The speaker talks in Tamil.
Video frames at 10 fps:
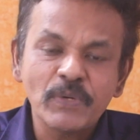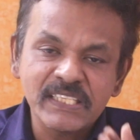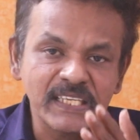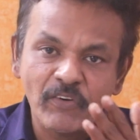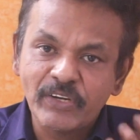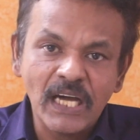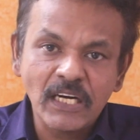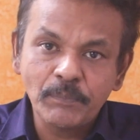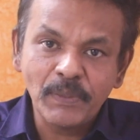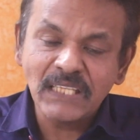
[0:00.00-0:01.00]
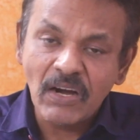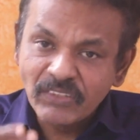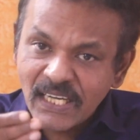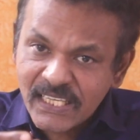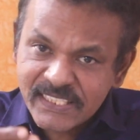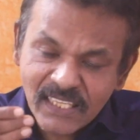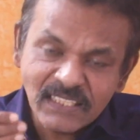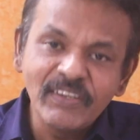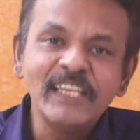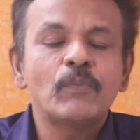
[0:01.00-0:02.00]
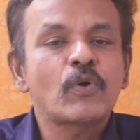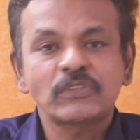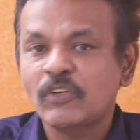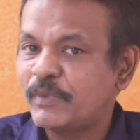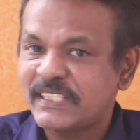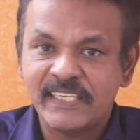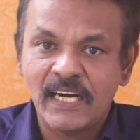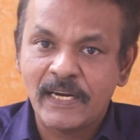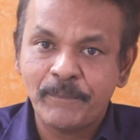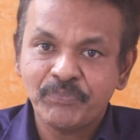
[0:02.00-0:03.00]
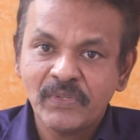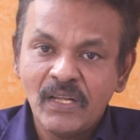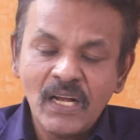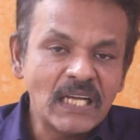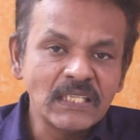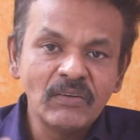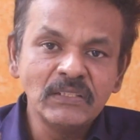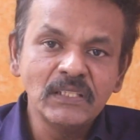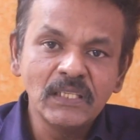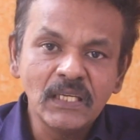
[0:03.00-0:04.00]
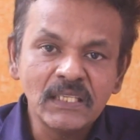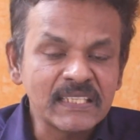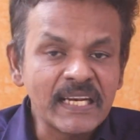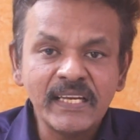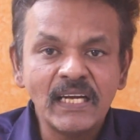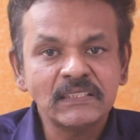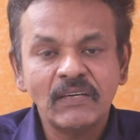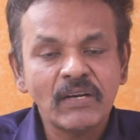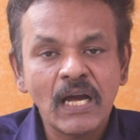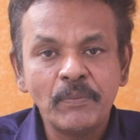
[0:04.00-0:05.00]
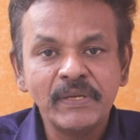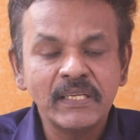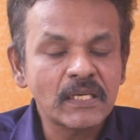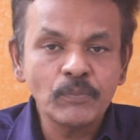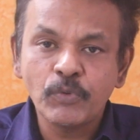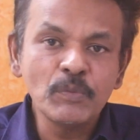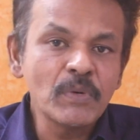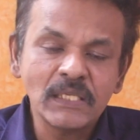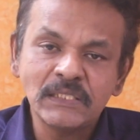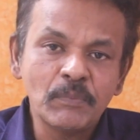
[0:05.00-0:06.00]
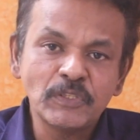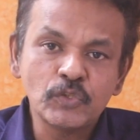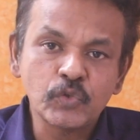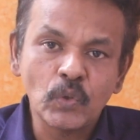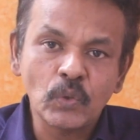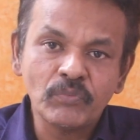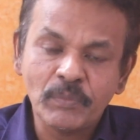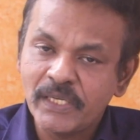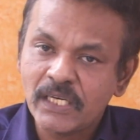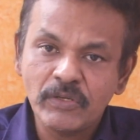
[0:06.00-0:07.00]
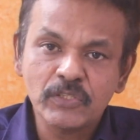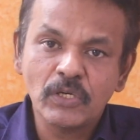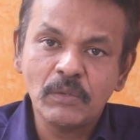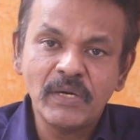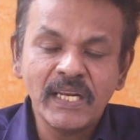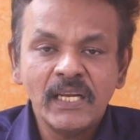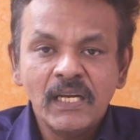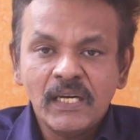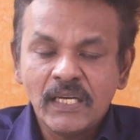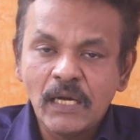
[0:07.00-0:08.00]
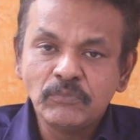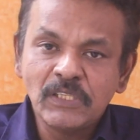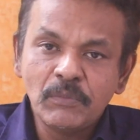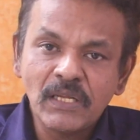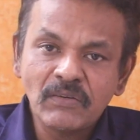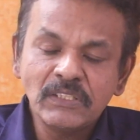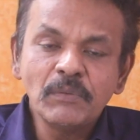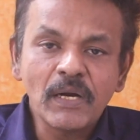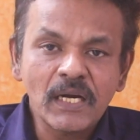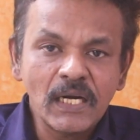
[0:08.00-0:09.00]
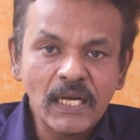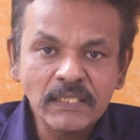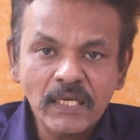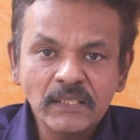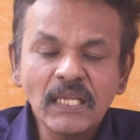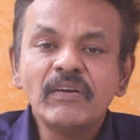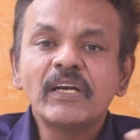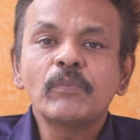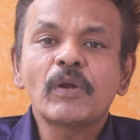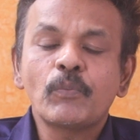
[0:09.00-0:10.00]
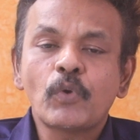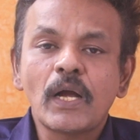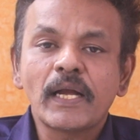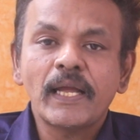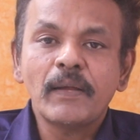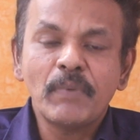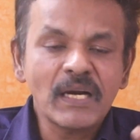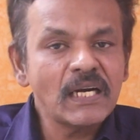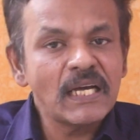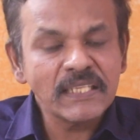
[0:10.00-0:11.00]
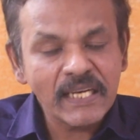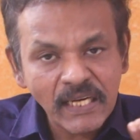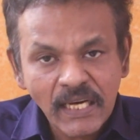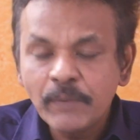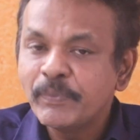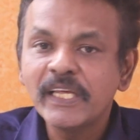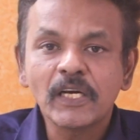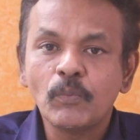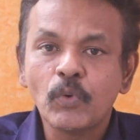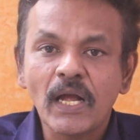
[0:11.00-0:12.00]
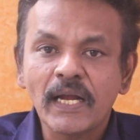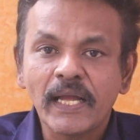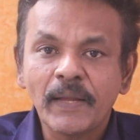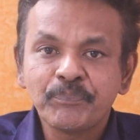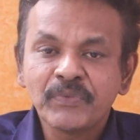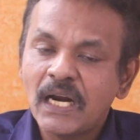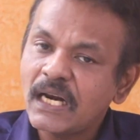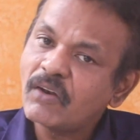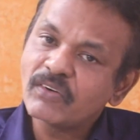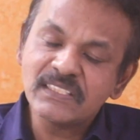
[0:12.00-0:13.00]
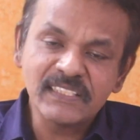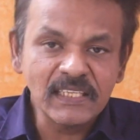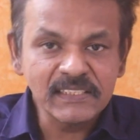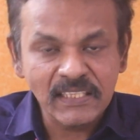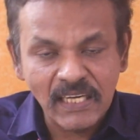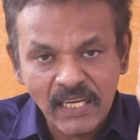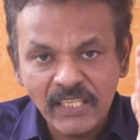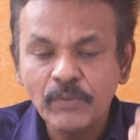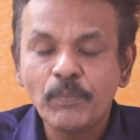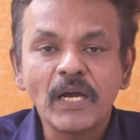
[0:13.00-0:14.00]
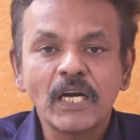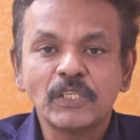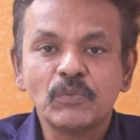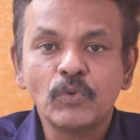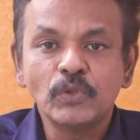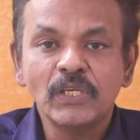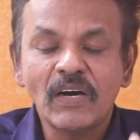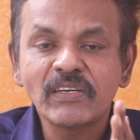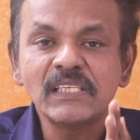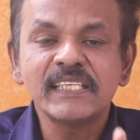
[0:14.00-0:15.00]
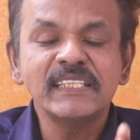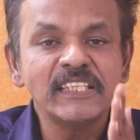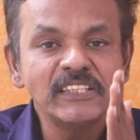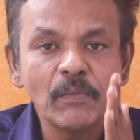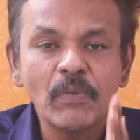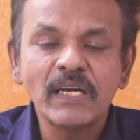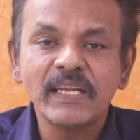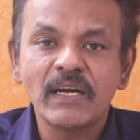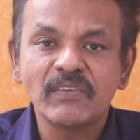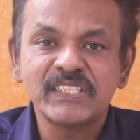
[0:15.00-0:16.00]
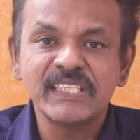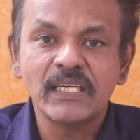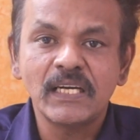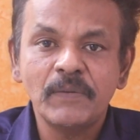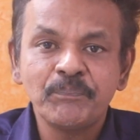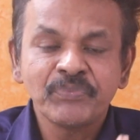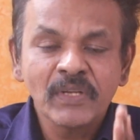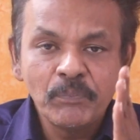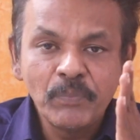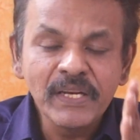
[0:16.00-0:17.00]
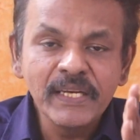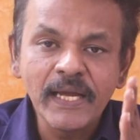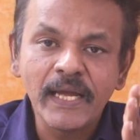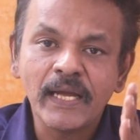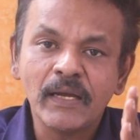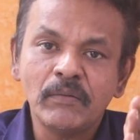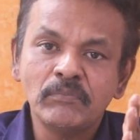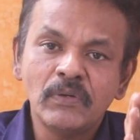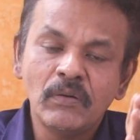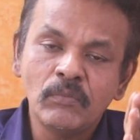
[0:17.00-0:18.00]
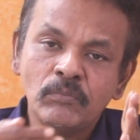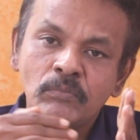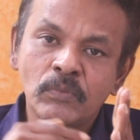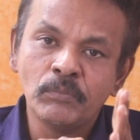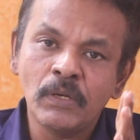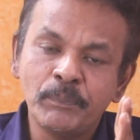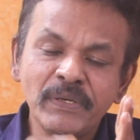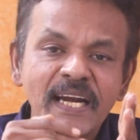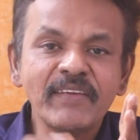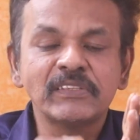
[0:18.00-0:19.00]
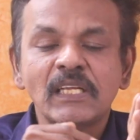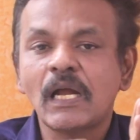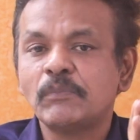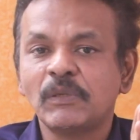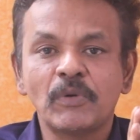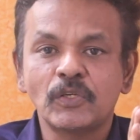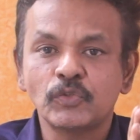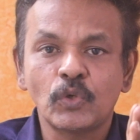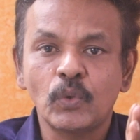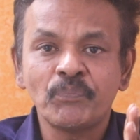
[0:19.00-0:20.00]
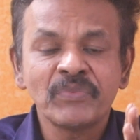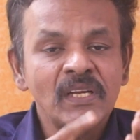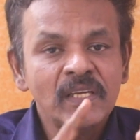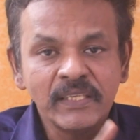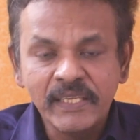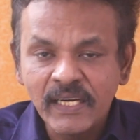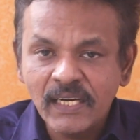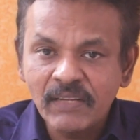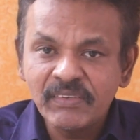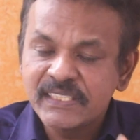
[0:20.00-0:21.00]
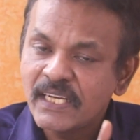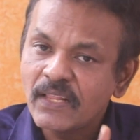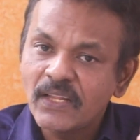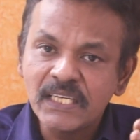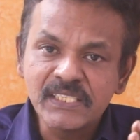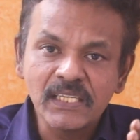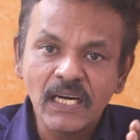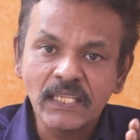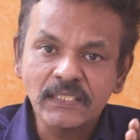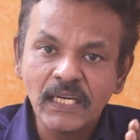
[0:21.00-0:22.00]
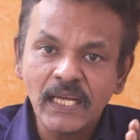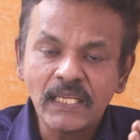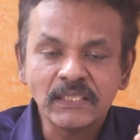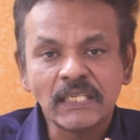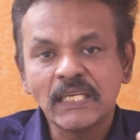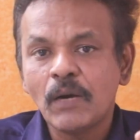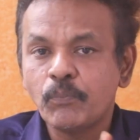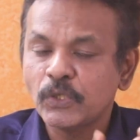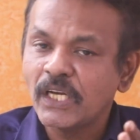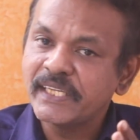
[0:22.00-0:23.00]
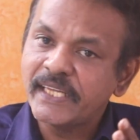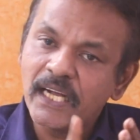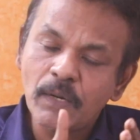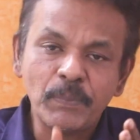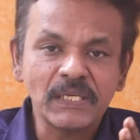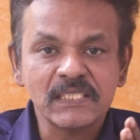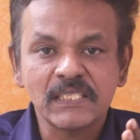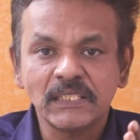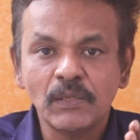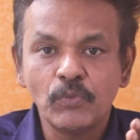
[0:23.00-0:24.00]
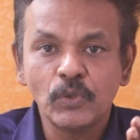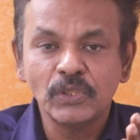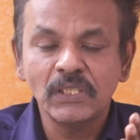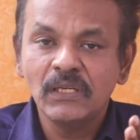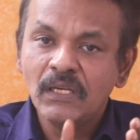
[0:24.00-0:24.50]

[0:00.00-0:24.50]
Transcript: விமர்சிக்கிறவங்க யாருன்னு பார்த்தா அவங்க கட்சியிலேருந்து வெளியில் போனவங்க தான் விமர்சிக்கிறாங்க அது வந்து சரியா தவறா அப்படிங்கிறத பொதுமக்கள் தான் பதில் சொல்லணும் நம்ம ஏற்கனவே சொன்ன மாதிரி நாம் தமிழர் வந்து மக்கள் ஆதரித்தால் வெற்றி பெற போகிறாங்க மக்கள் ஆதரிக்கலன்னா இப்படியே இருக்க போகிறாங்க ஆனால் அவர்கள் செஞ்ச நல்லதையும் பாராட்டும் போது அவர்கள் செய்த இந்த மாதிரியான விஷயங்கள் பெரிய பின்னடைவை தான் நாம் தமிழருக்கு சொல்லும் ஏற்கனவே ஜெயலலிதா ஆட்சி காலத்தில் தடா போடான்னு ஏகப்பட்ட சட்டம் போட்டு